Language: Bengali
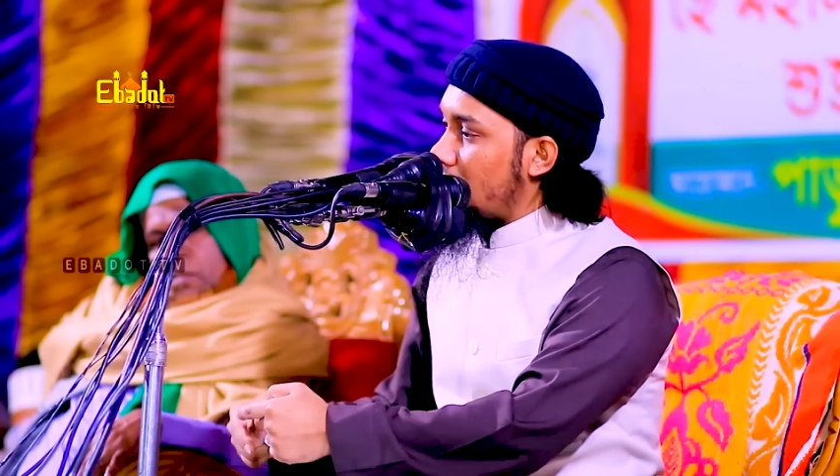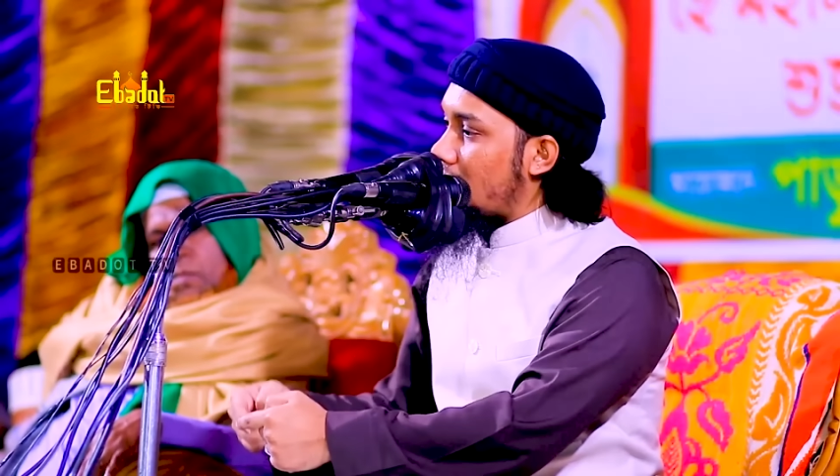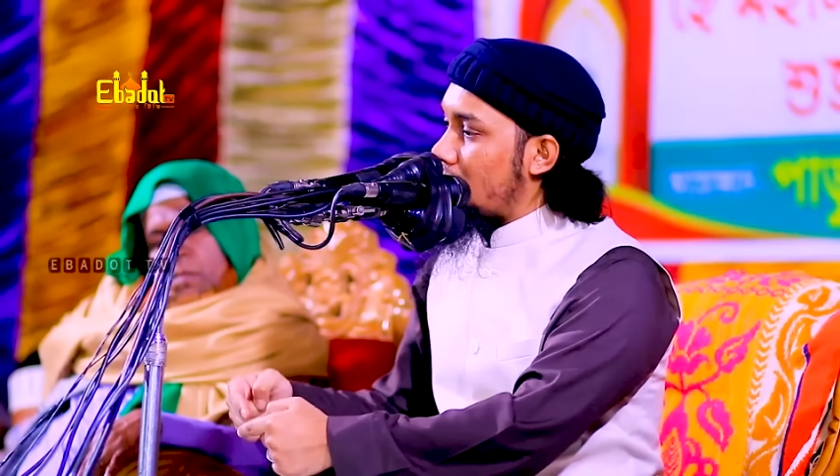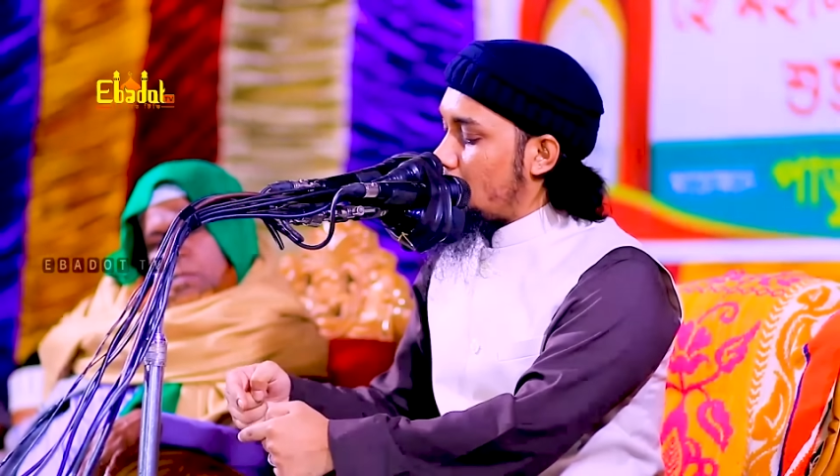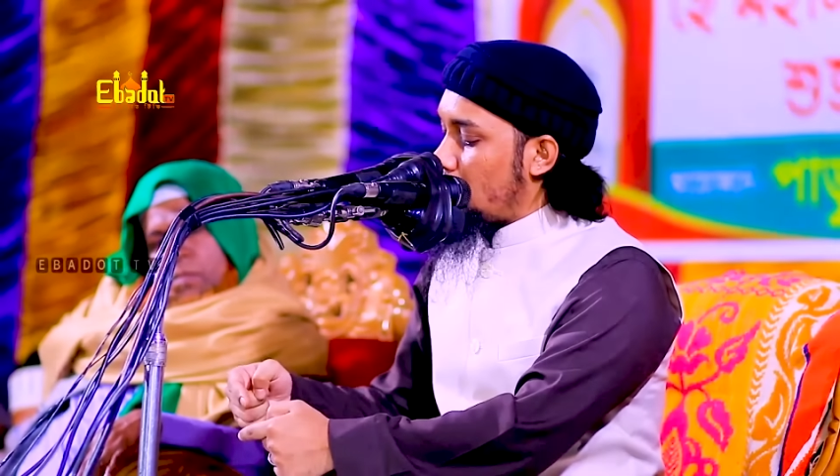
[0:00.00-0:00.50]

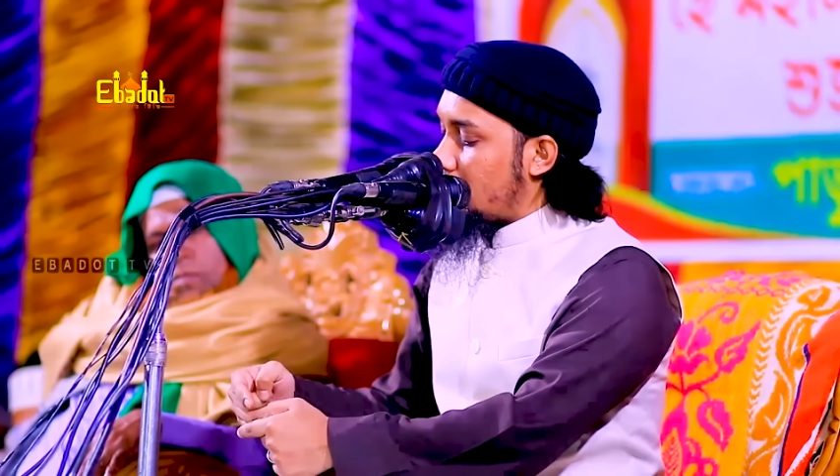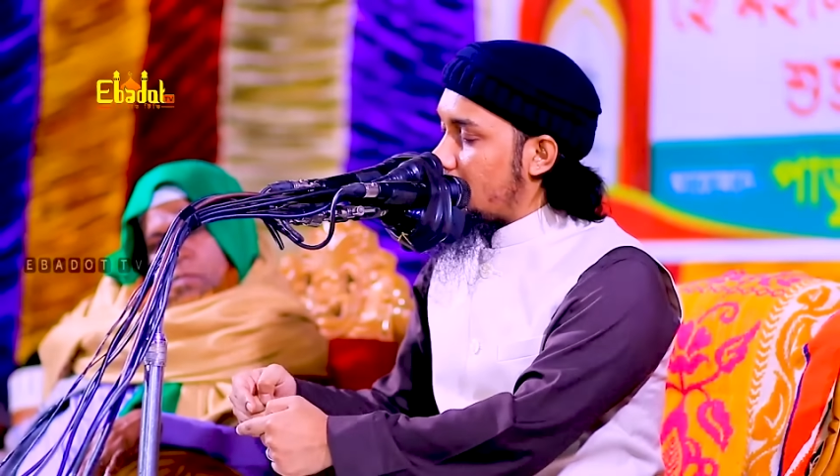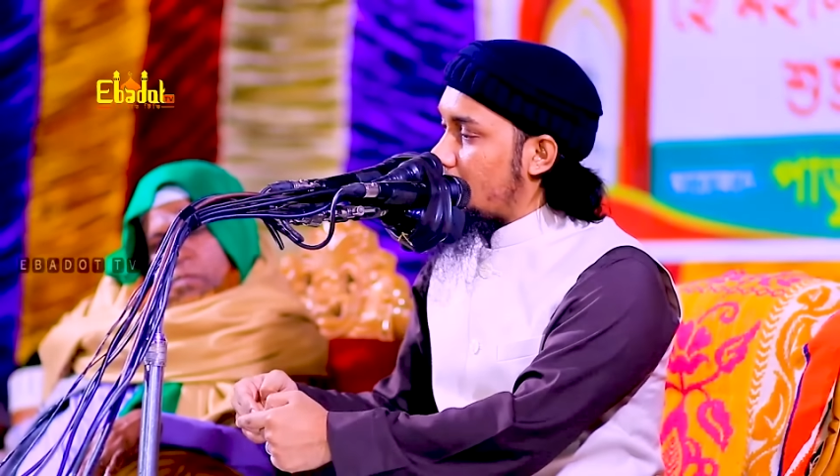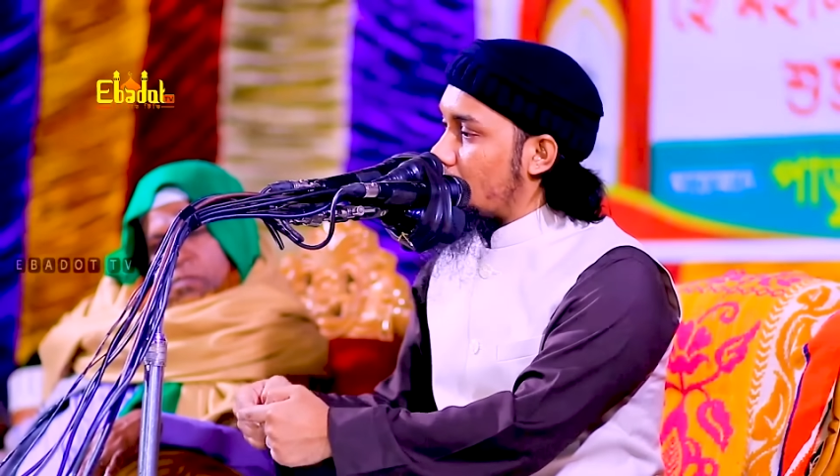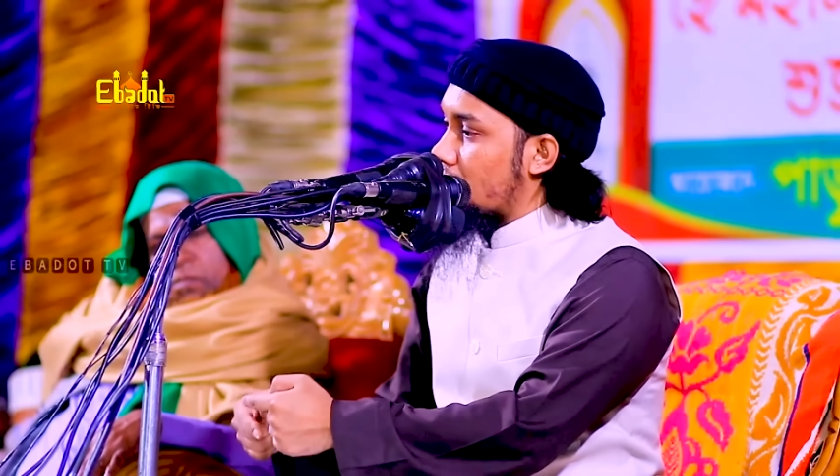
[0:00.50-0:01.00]
এখন উল্টা
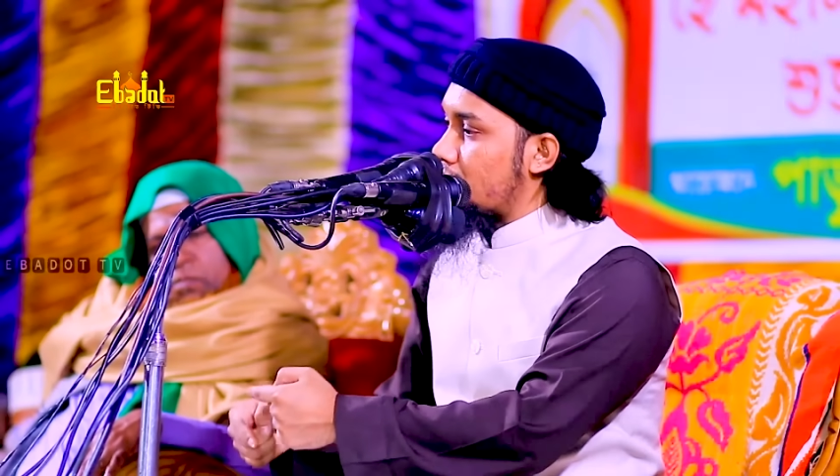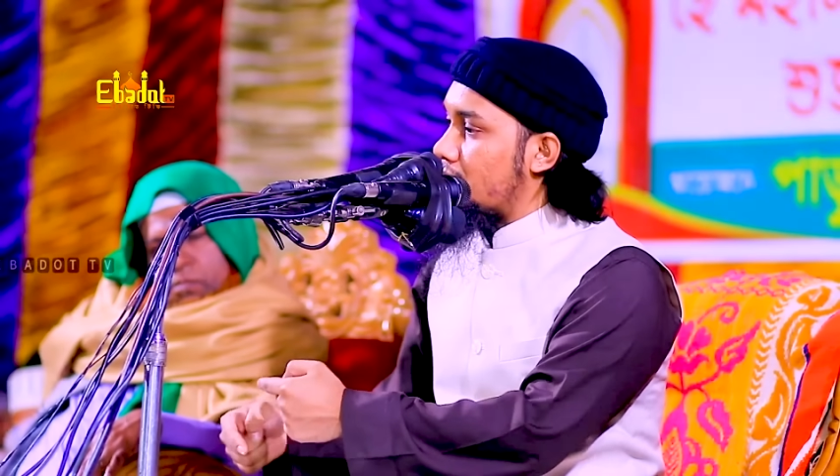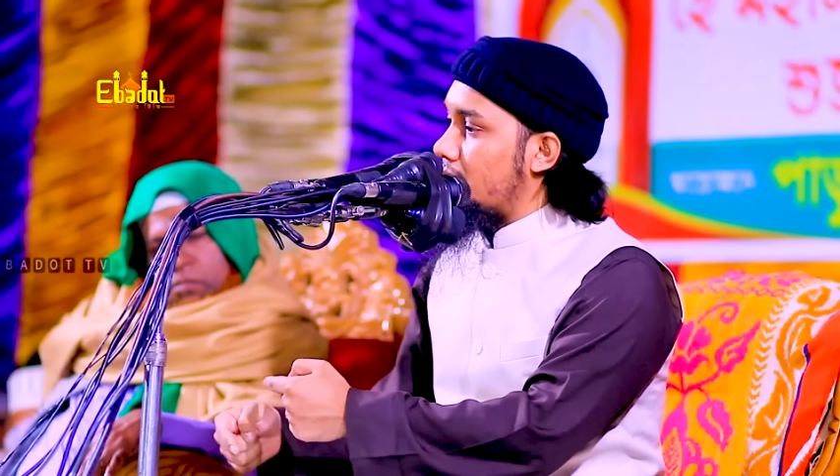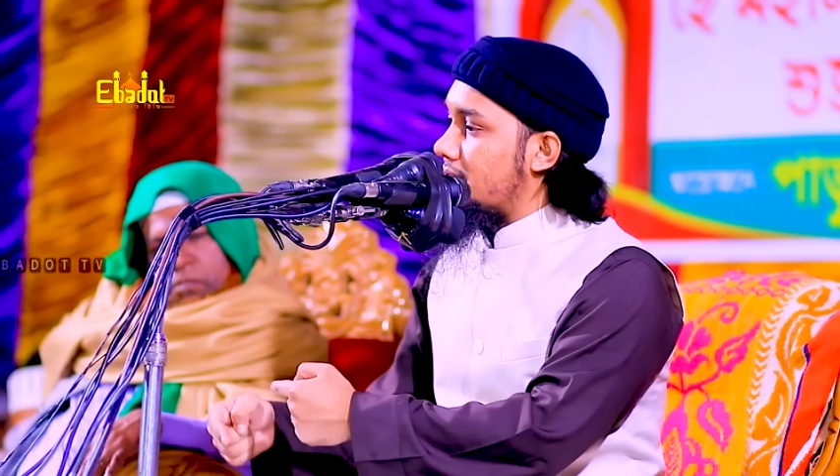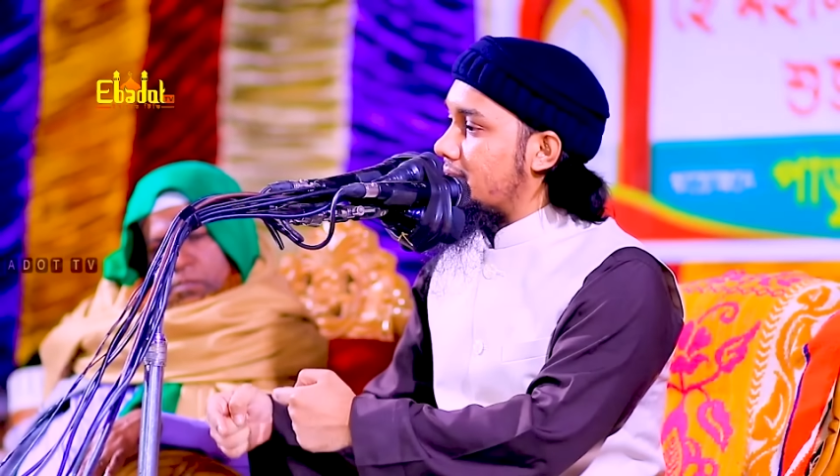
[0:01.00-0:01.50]
দিকে ঘোরা শুরু
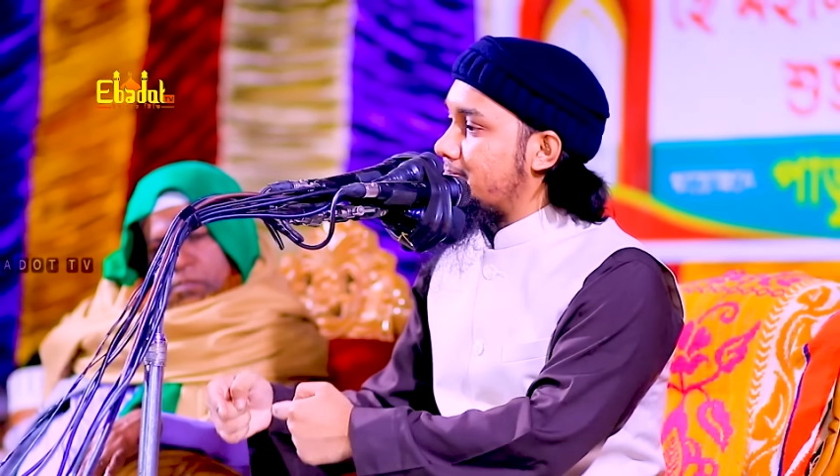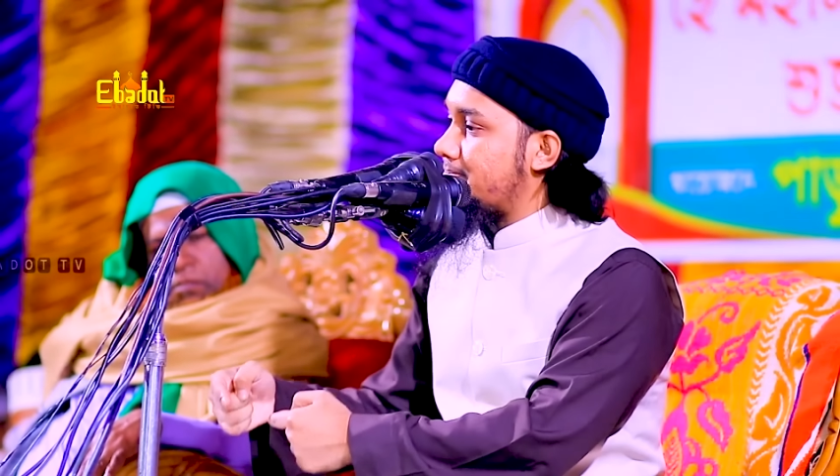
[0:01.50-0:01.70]
করেছে